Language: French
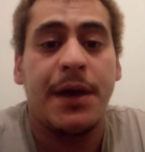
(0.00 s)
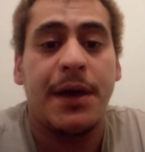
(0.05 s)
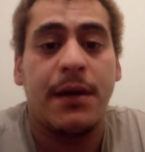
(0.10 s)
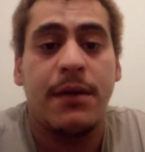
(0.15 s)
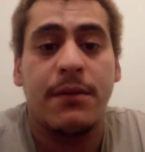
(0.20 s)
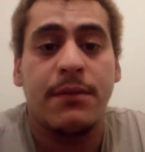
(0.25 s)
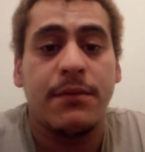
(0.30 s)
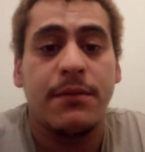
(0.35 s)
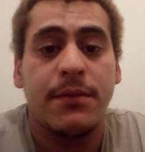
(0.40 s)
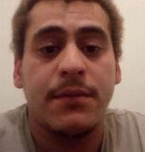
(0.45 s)

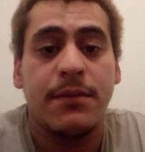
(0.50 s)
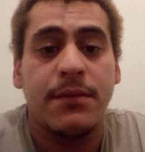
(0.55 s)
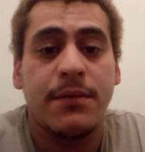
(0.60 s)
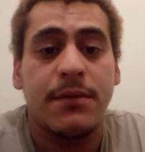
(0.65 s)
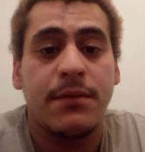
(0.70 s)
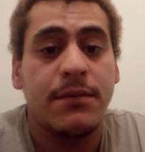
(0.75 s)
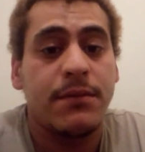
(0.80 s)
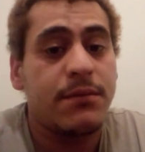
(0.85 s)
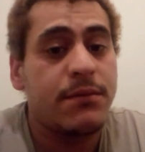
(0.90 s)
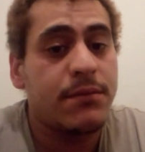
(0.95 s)
Et comment y
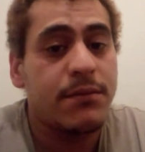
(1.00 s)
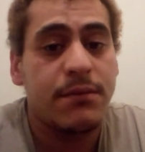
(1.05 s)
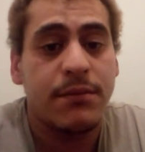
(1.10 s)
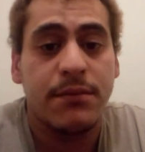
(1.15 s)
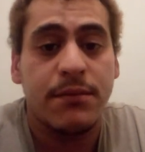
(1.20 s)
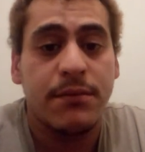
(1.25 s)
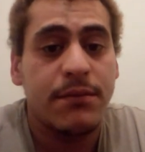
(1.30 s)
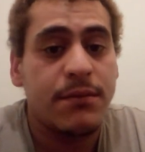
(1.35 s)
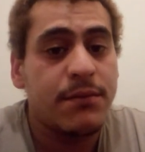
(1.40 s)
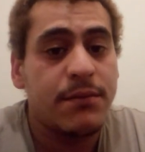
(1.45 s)

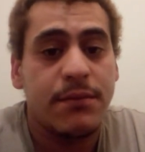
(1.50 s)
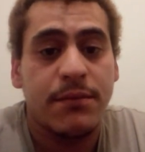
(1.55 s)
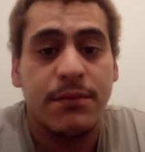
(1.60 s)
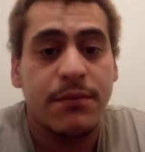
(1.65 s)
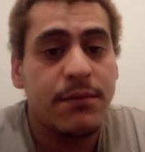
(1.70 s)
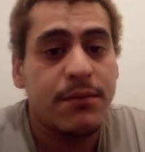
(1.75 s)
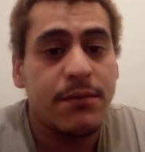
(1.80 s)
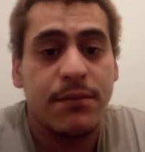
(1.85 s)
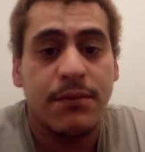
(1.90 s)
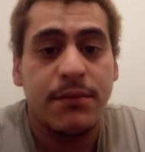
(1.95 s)
croire
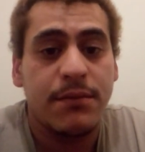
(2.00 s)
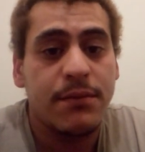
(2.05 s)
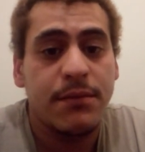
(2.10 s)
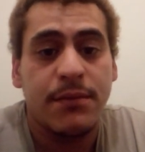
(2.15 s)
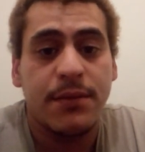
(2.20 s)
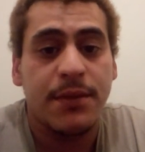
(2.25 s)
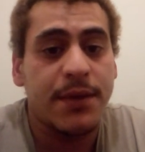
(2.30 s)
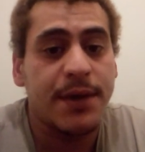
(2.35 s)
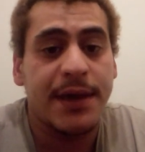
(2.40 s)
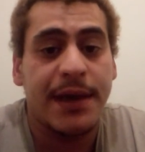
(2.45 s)
Tout
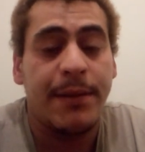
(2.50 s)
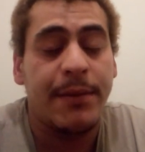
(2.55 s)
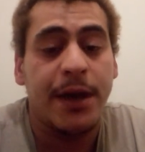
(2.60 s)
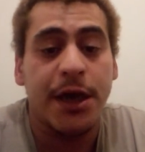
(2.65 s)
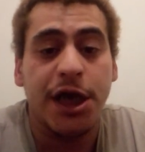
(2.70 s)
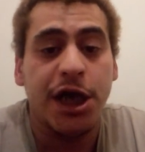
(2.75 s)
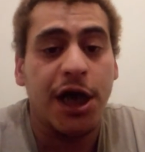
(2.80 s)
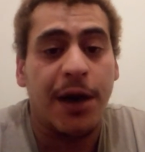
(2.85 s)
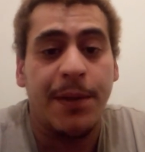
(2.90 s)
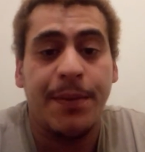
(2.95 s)

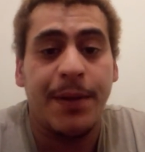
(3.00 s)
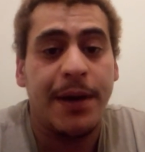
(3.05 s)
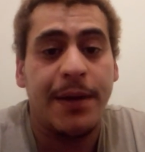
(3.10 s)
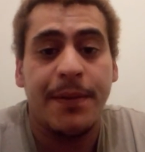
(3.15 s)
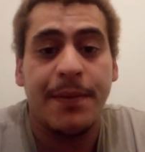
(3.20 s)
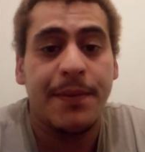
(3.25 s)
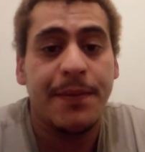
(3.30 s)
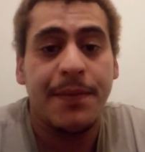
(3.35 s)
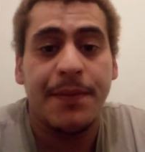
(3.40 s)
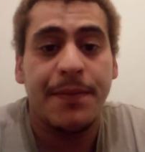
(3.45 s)
simplement en vous
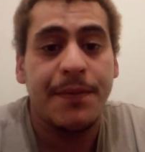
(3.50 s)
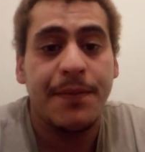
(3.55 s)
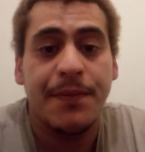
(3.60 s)
disant,